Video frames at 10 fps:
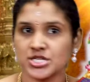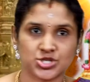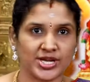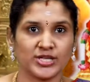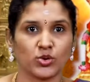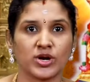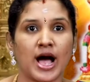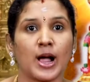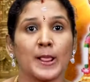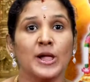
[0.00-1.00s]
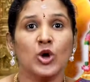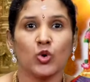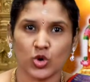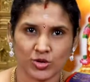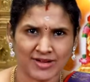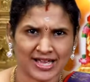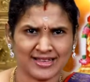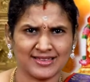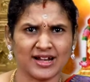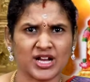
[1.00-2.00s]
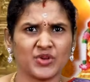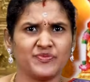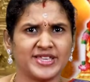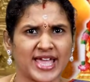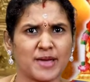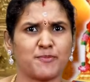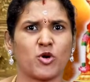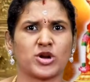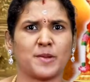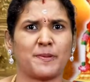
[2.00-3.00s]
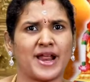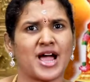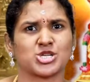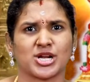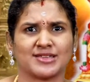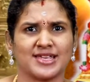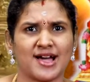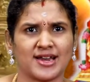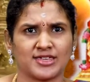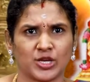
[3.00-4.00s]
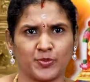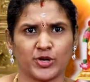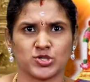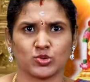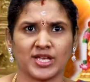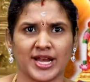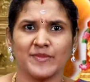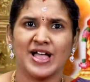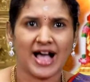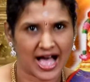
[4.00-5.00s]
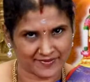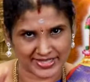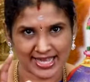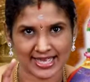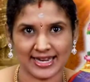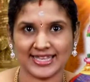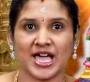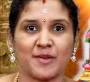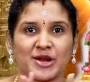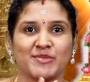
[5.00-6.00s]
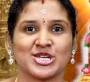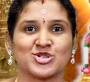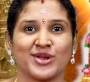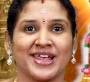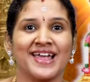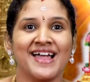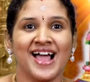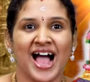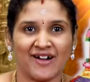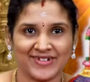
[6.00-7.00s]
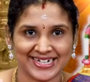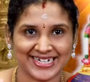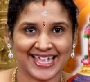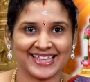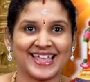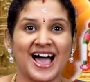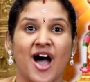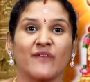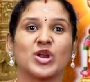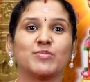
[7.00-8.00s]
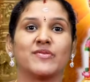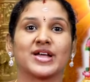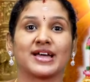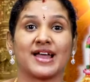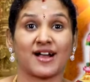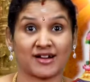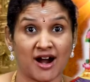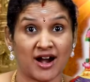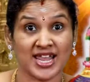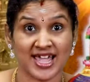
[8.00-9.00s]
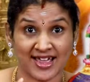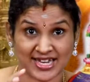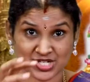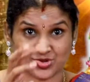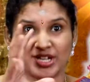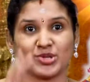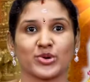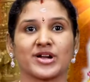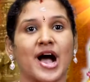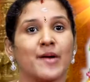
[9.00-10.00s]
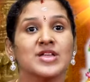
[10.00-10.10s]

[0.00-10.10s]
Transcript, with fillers: ஸ்ரீ துர்கா ஒரு மரத்திற்கு விதை போன்ற பராசக்தியான திரிபுர சுந்தரி அவதான் லலிதா பரமேஸ்வரி அவகிட்டேன்னா ஆவிர்பவிக்கிறா காளியான ஸ்ரீ துர்கா